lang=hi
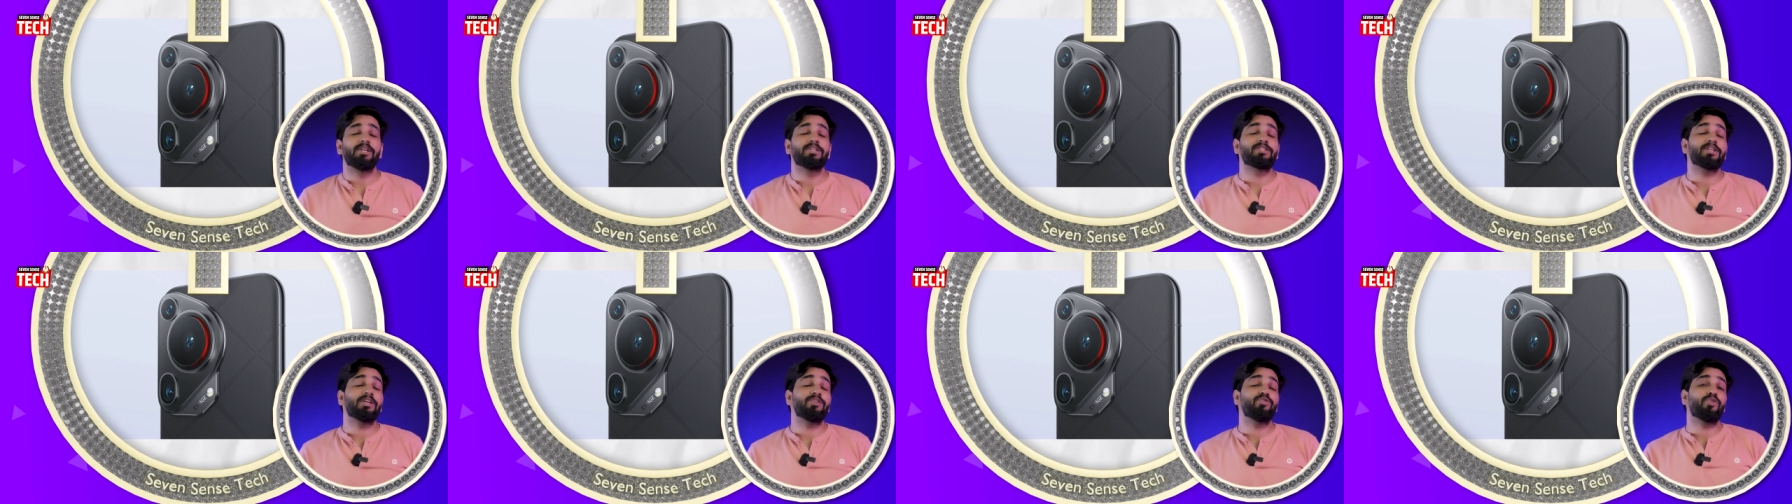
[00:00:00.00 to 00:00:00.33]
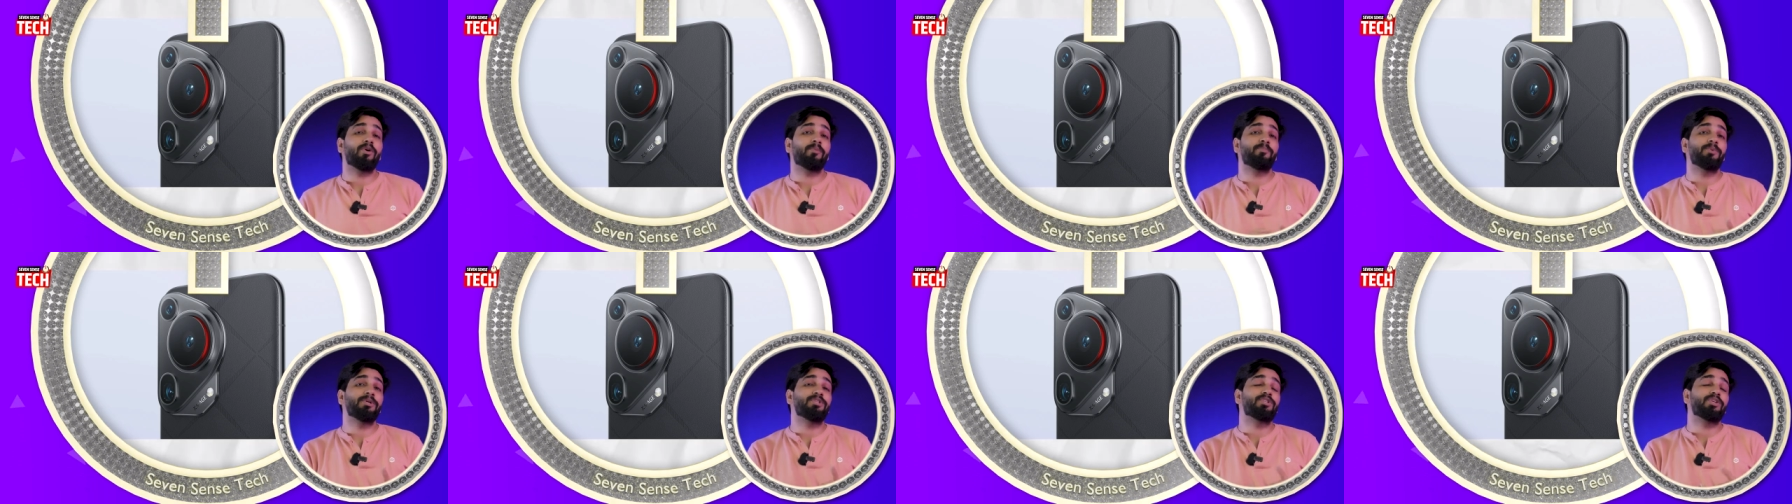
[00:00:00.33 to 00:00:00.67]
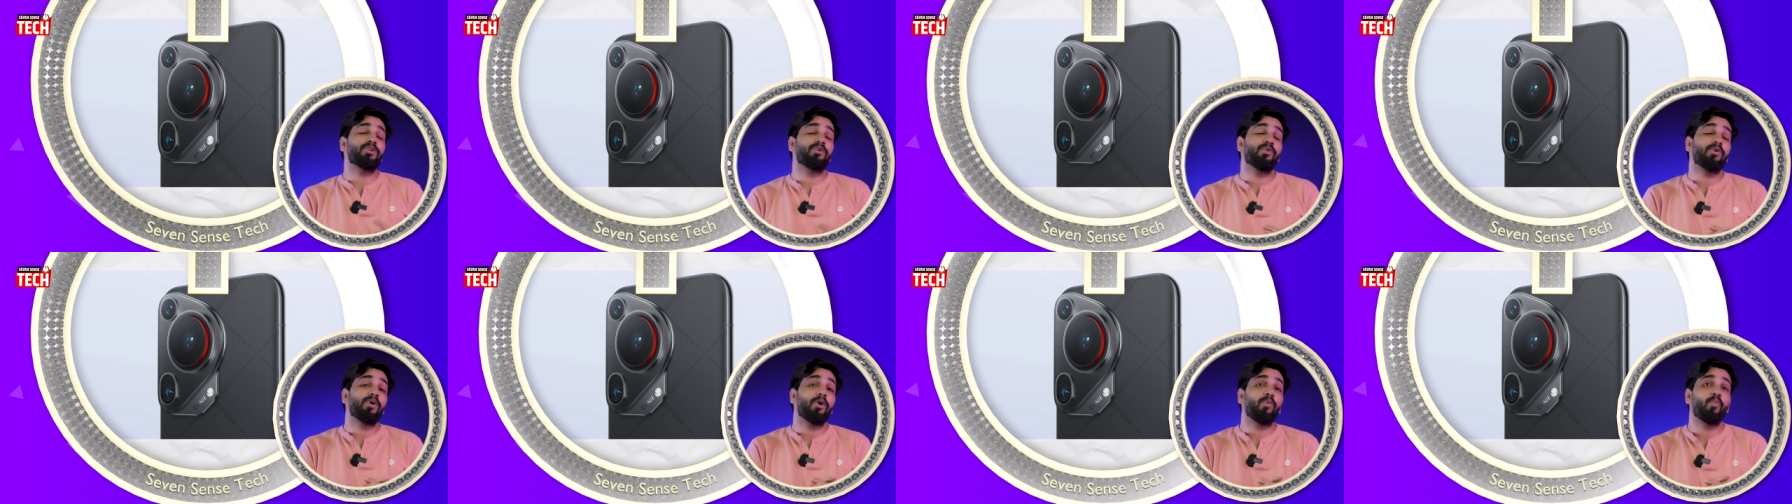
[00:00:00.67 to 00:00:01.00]
इसका जो
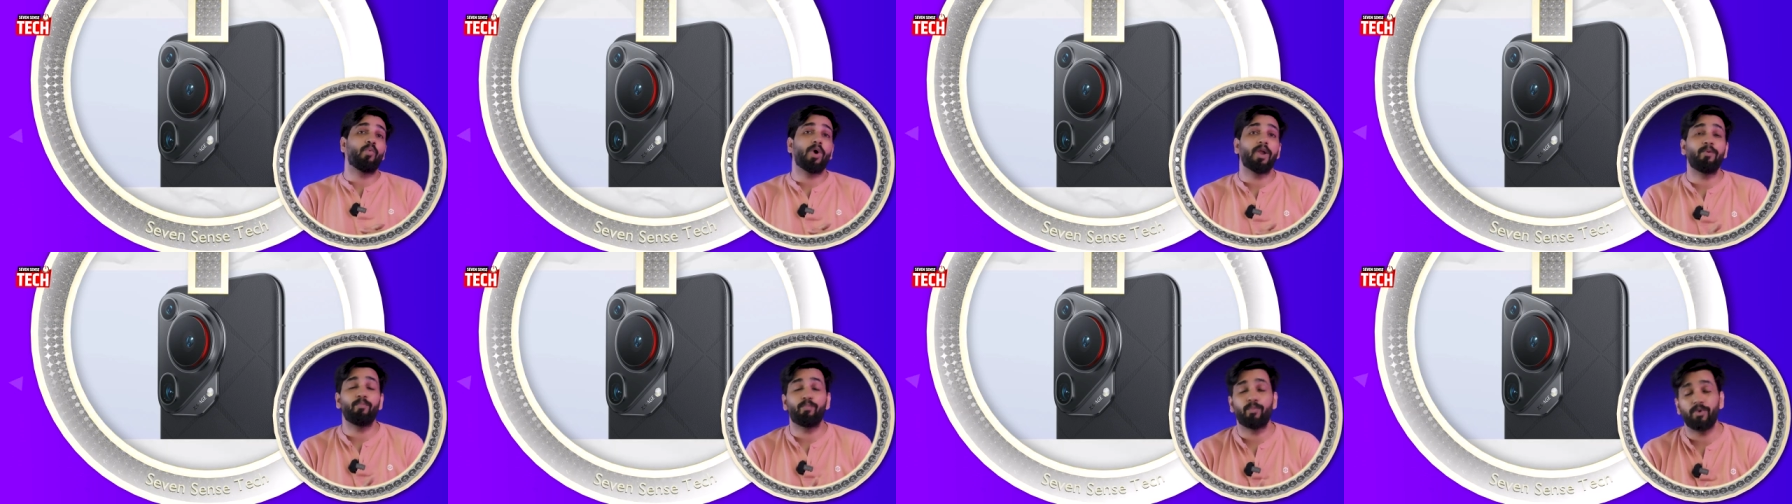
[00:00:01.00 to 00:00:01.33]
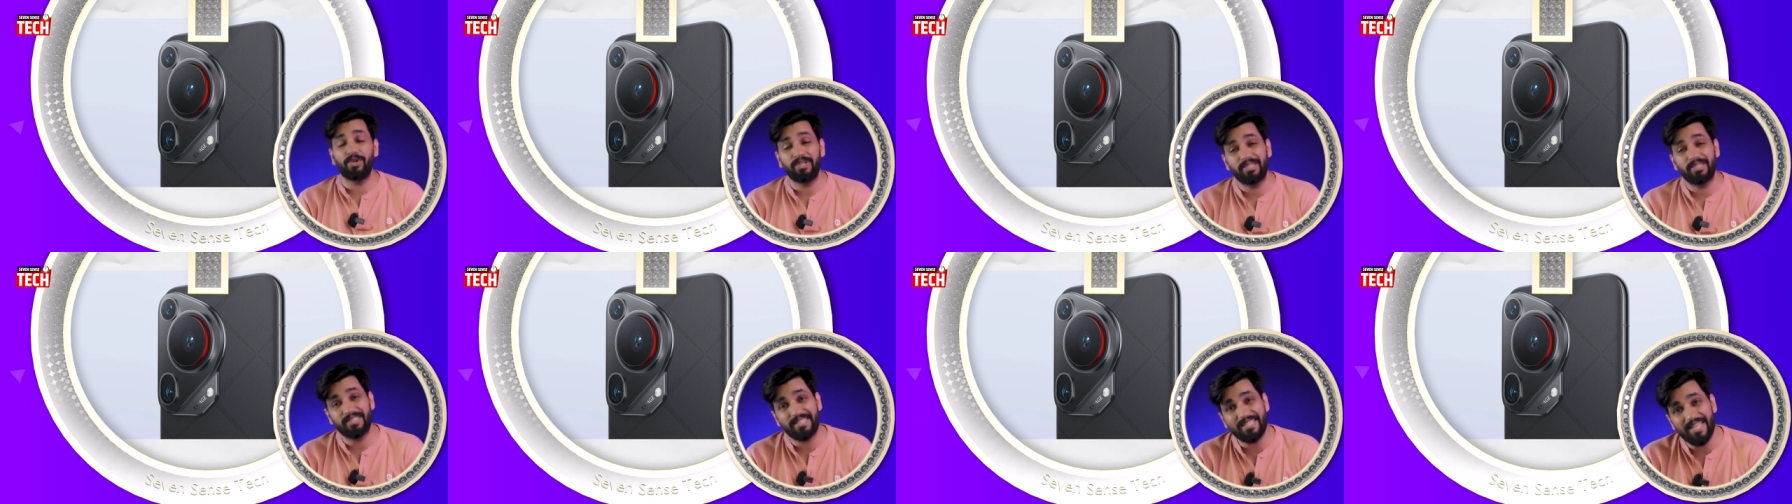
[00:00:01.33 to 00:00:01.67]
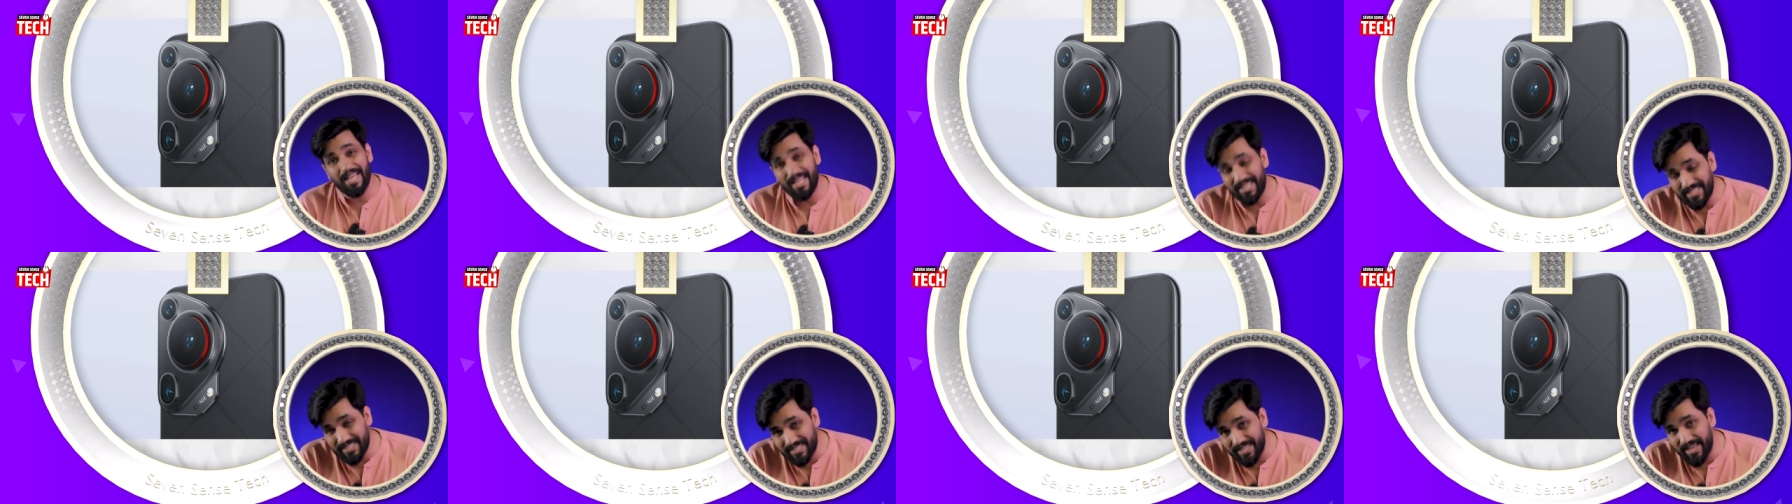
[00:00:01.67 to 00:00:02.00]
अपेचर होगा
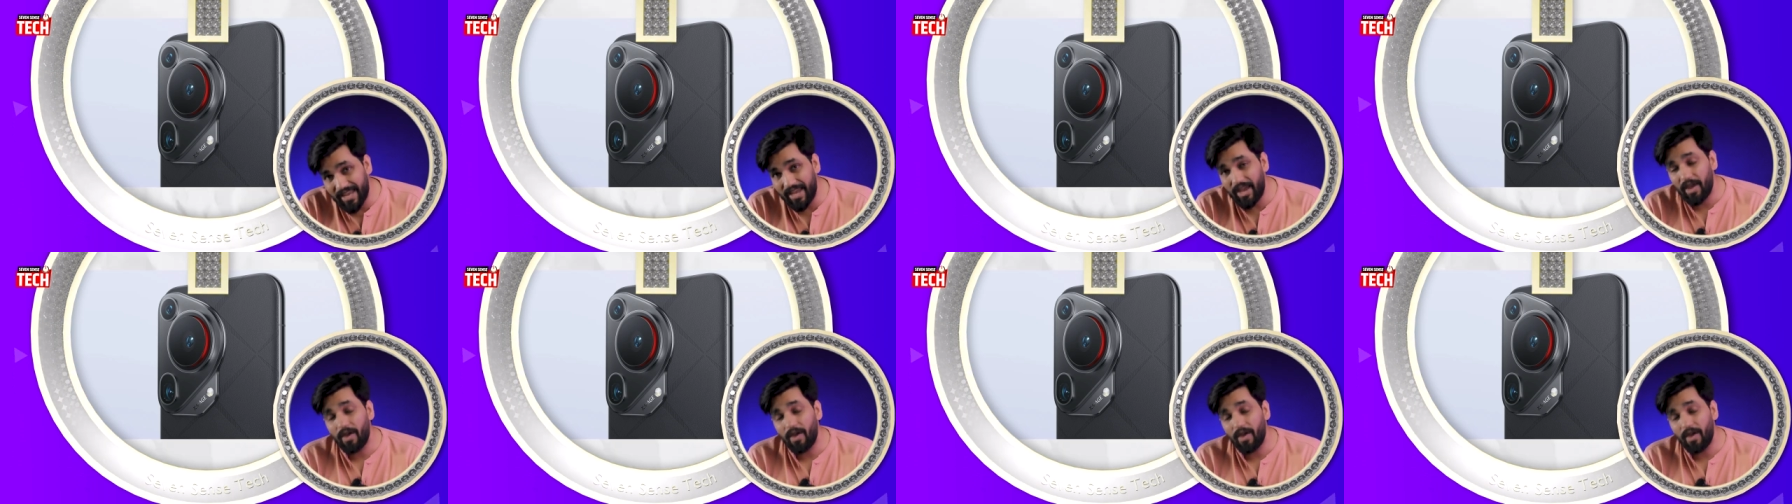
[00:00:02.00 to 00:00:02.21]
1.6 से